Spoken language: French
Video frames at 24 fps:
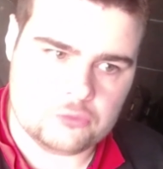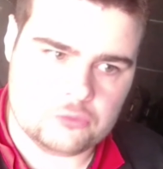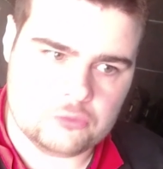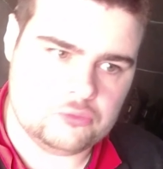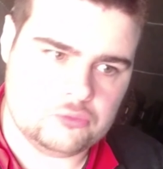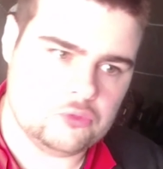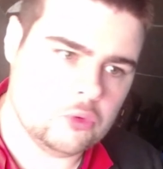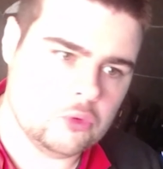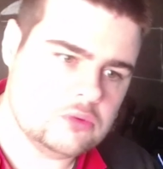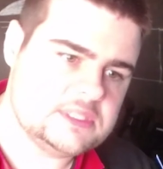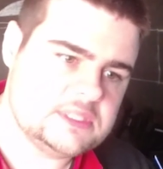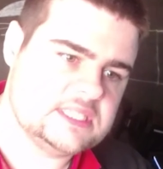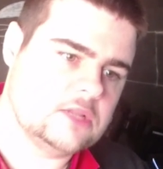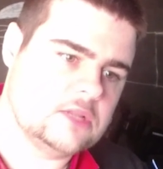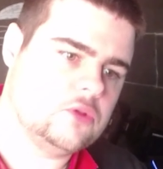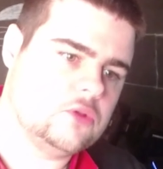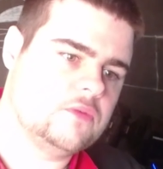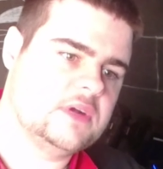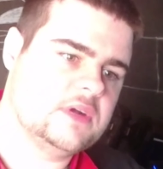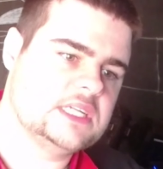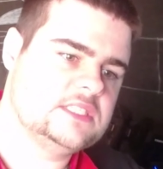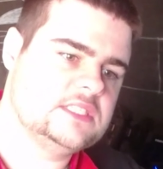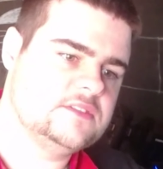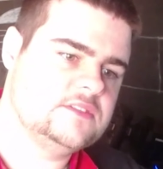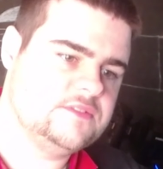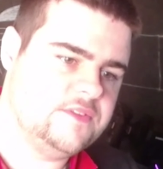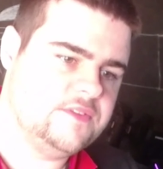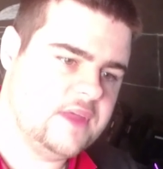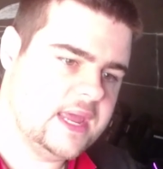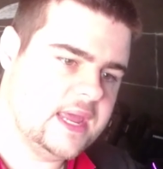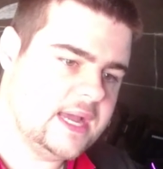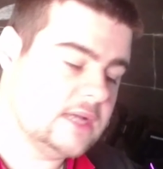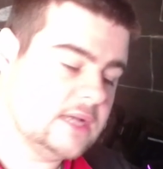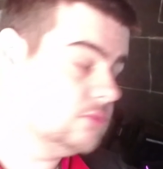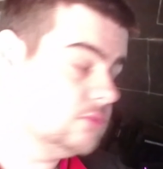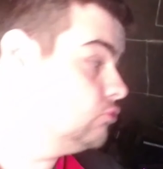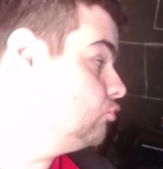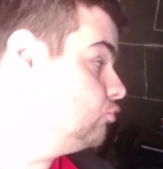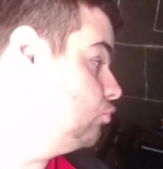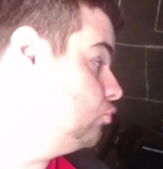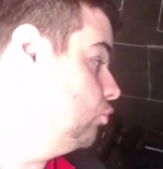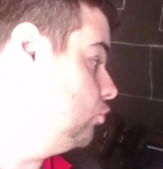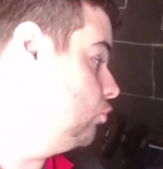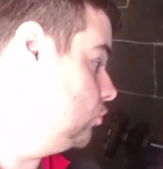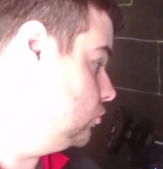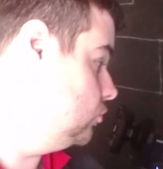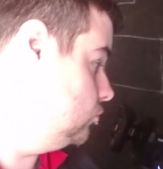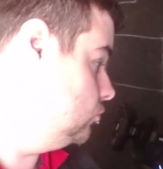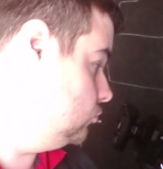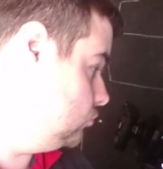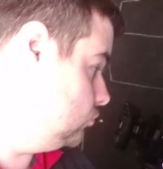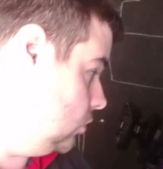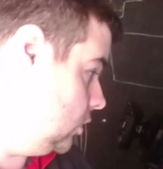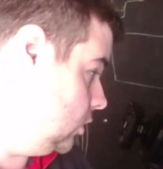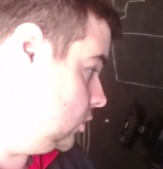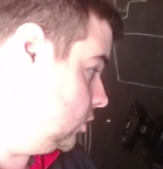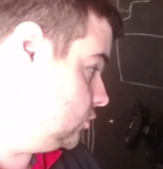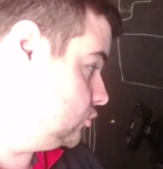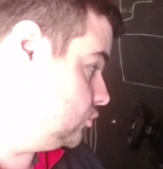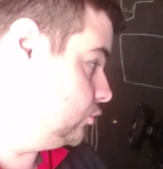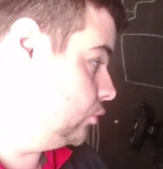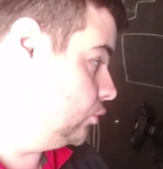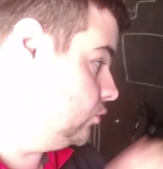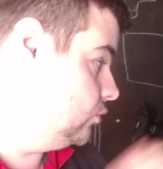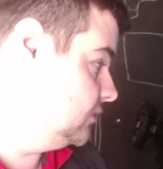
donc ça devrait se faire, donc là sur le